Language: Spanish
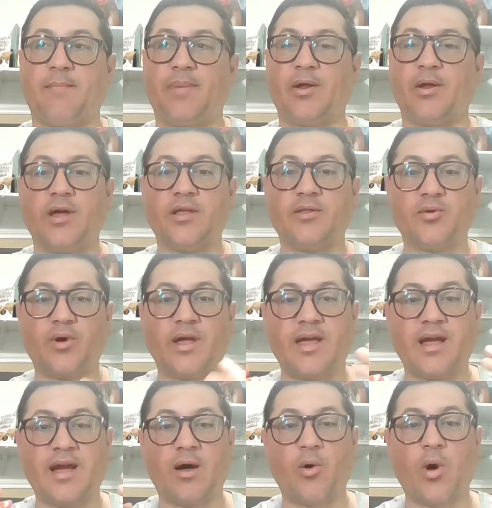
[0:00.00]
pero esto ha
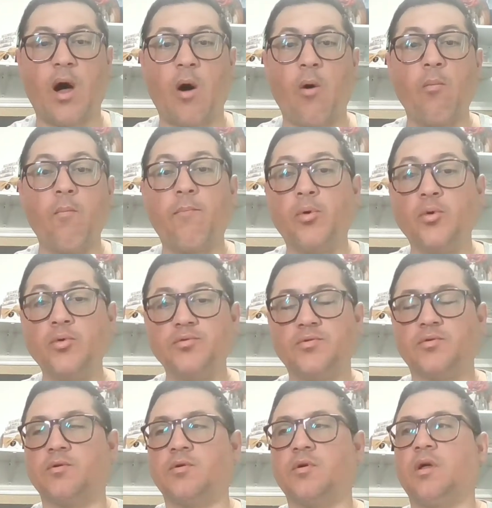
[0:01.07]
llegado a un
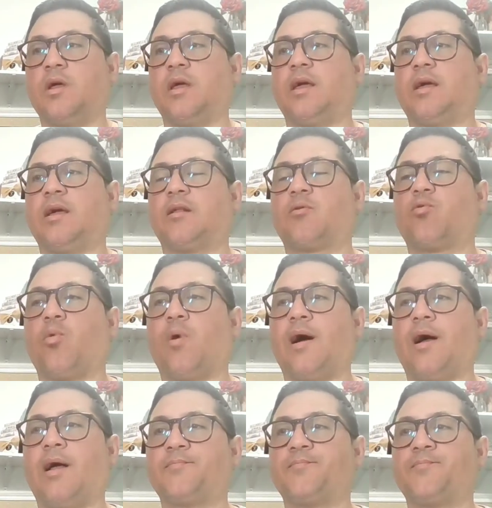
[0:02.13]
punto en el
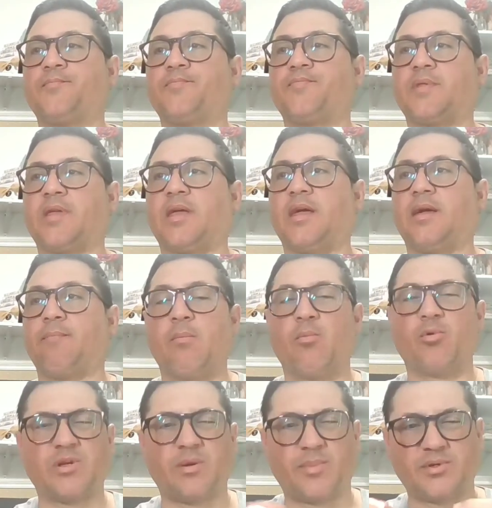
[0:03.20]
cual
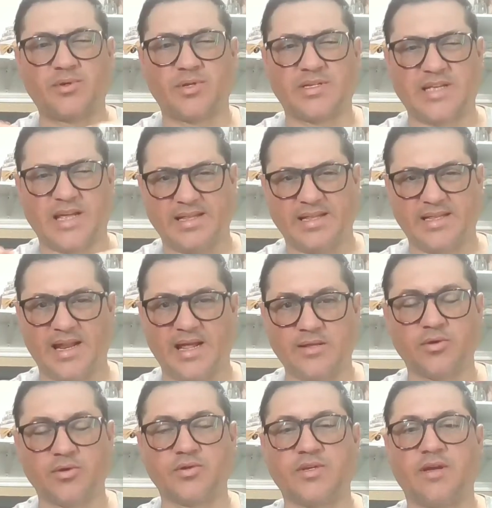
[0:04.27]
vemos a personas
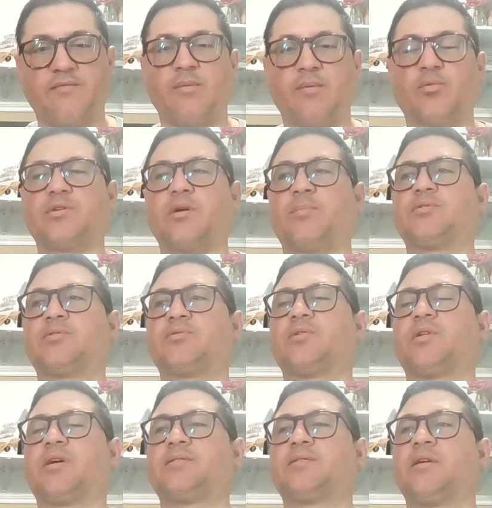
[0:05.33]
arrastrándose, vemos a
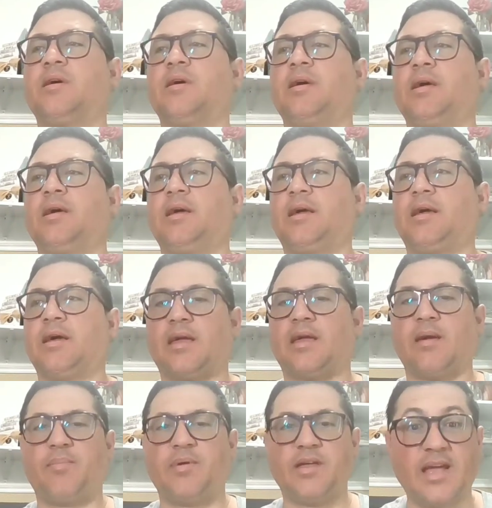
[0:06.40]
personas
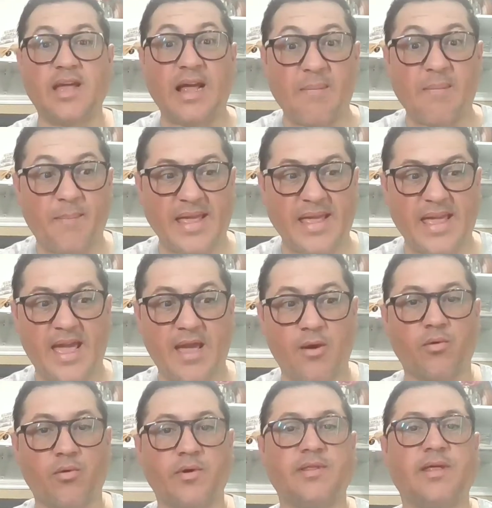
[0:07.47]
que pierden el
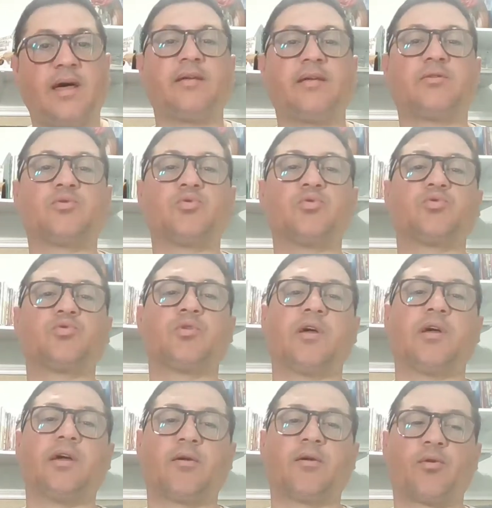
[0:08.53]
pellejo, ¿verdad? De sus
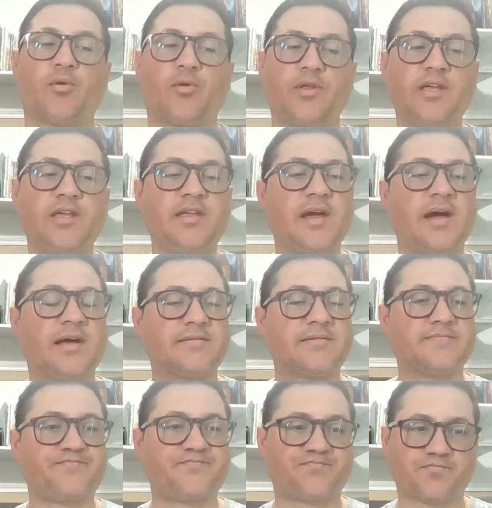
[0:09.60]

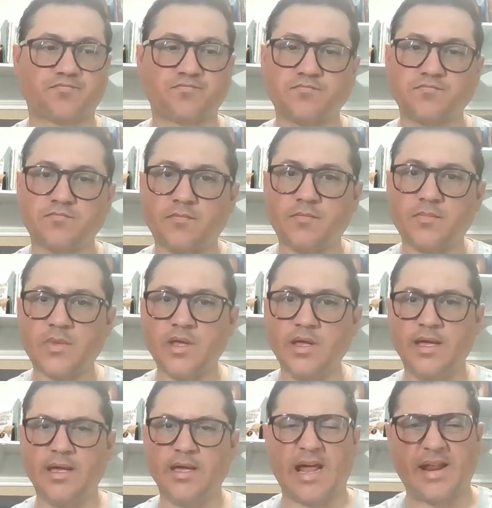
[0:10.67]
rodillas,
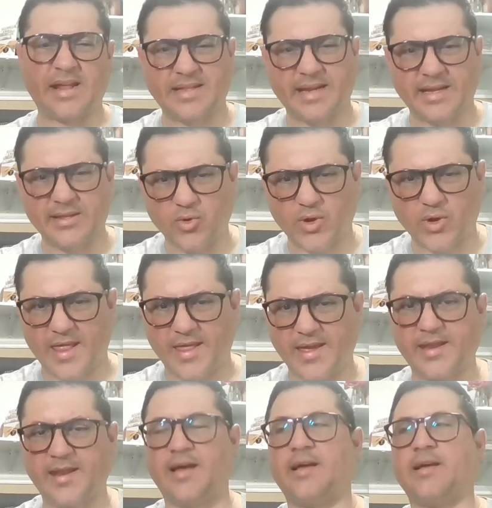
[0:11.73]
arrastrando
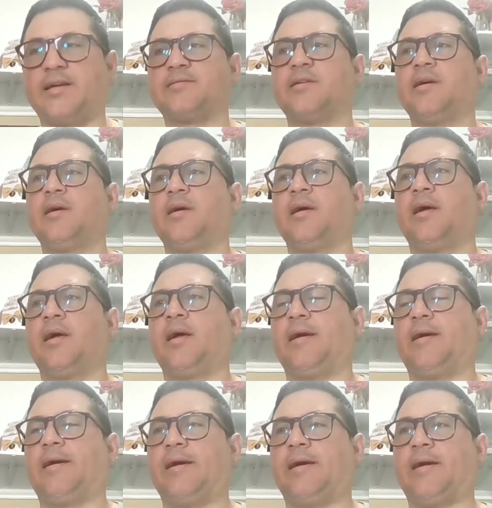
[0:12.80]
cadenas,
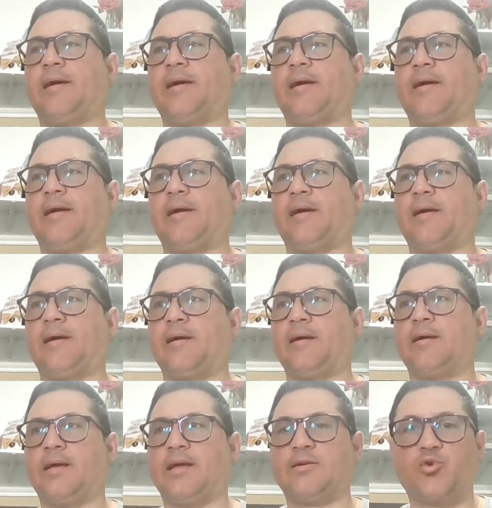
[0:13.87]

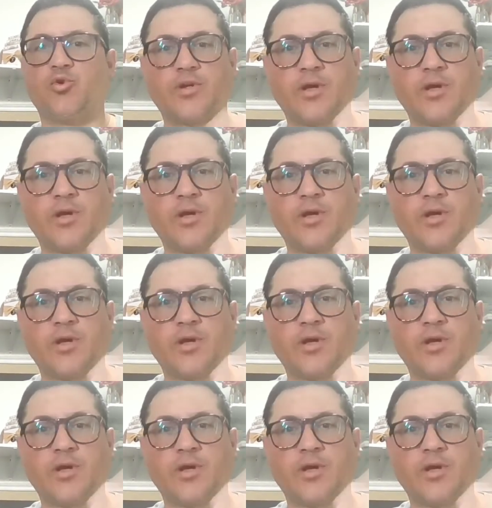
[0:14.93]
en sus